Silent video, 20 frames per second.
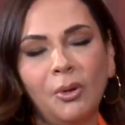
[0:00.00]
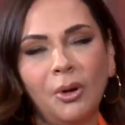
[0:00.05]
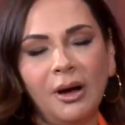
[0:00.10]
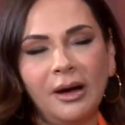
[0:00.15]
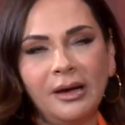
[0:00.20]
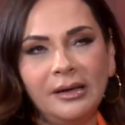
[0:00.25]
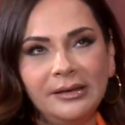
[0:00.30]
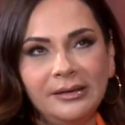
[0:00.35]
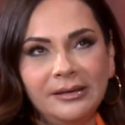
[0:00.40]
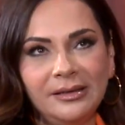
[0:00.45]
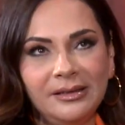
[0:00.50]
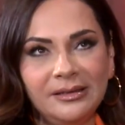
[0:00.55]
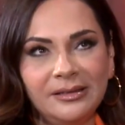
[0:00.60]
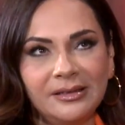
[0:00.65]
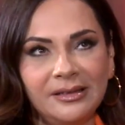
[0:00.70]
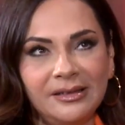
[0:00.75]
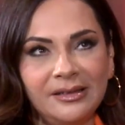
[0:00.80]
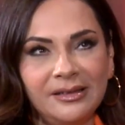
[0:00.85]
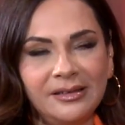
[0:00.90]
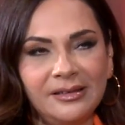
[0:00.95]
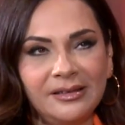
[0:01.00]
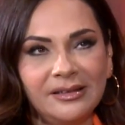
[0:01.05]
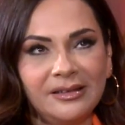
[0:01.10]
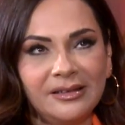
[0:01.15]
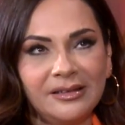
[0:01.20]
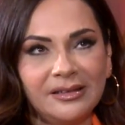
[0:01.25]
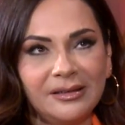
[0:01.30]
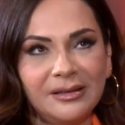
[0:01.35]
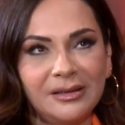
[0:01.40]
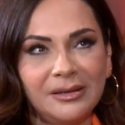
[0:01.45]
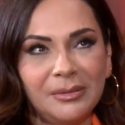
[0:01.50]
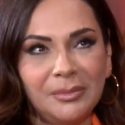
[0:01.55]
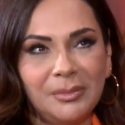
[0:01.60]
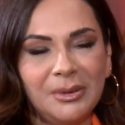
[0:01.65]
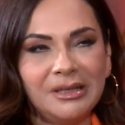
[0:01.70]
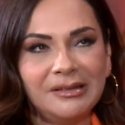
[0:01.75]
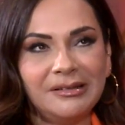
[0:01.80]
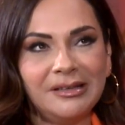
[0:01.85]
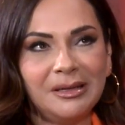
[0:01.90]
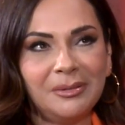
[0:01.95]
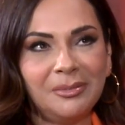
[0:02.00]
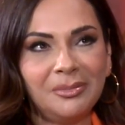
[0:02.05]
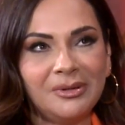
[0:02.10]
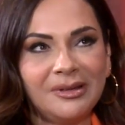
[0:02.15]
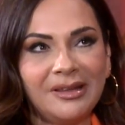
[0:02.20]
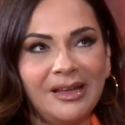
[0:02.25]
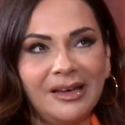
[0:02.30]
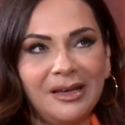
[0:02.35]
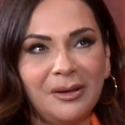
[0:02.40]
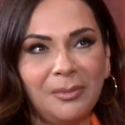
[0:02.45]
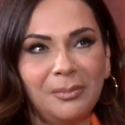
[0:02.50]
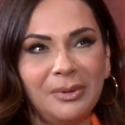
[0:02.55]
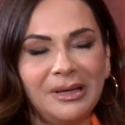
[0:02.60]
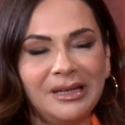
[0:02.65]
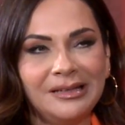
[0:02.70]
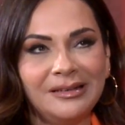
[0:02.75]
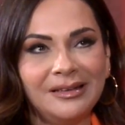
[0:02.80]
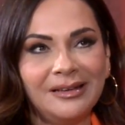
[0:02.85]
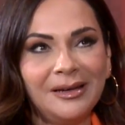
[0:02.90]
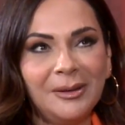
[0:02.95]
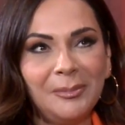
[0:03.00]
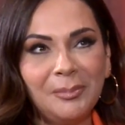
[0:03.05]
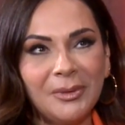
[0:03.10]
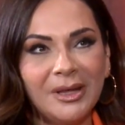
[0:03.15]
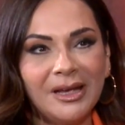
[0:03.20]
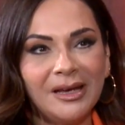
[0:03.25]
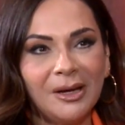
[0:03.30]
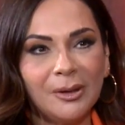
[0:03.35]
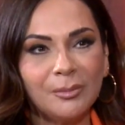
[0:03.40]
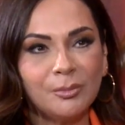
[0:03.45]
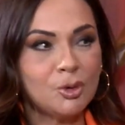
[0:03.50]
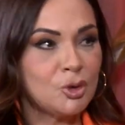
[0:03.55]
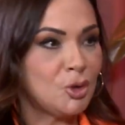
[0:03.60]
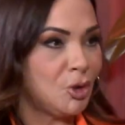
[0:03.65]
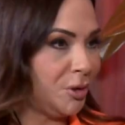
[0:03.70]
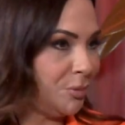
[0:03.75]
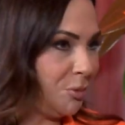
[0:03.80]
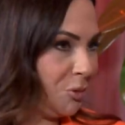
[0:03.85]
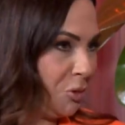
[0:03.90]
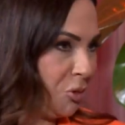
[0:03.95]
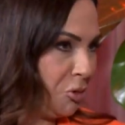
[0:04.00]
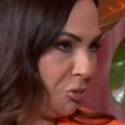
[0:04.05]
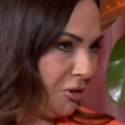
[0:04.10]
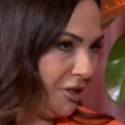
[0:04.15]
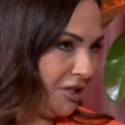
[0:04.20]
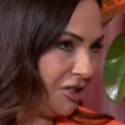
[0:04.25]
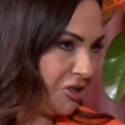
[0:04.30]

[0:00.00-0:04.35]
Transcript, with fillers: boğa ile ilgili e, bildiğim tek bilgi buzdolabının önünde